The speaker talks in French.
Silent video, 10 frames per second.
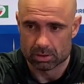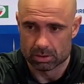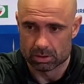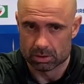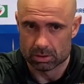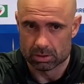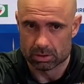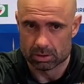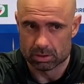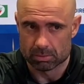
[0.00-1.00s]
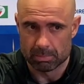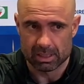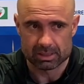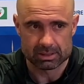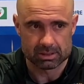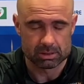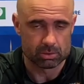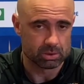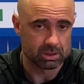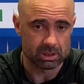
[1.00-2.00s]
Euh, Max
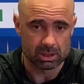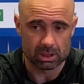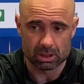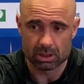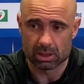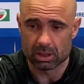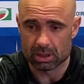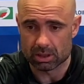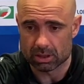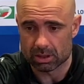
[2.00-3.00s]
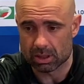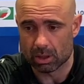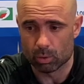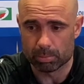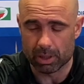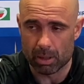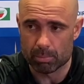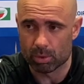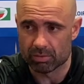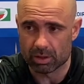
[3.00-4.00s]
aussi qui, a repris un
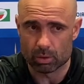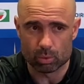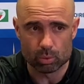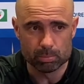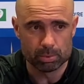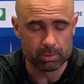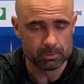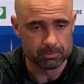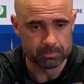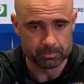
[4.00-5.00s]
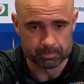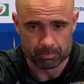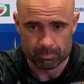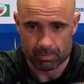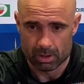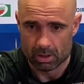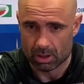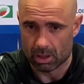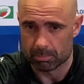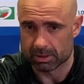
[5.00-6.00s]
peu avec le groupe,
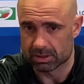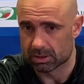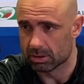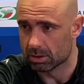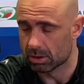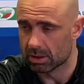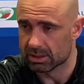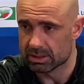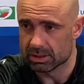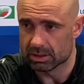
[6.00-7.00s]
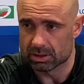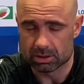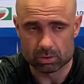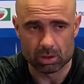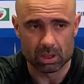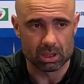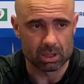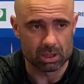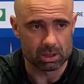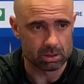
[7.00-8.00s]
qui à partir de lundi il
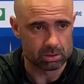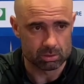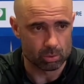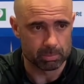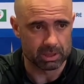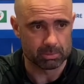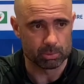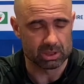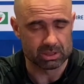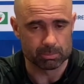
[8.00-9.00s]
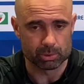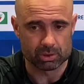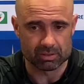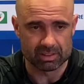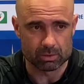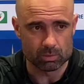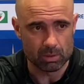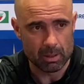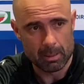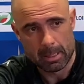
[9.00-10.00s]
sera complètement à 100% avec nous.
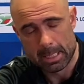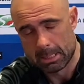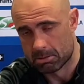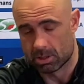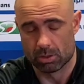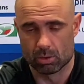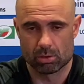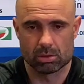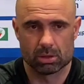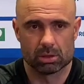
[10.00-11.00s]
Sinon,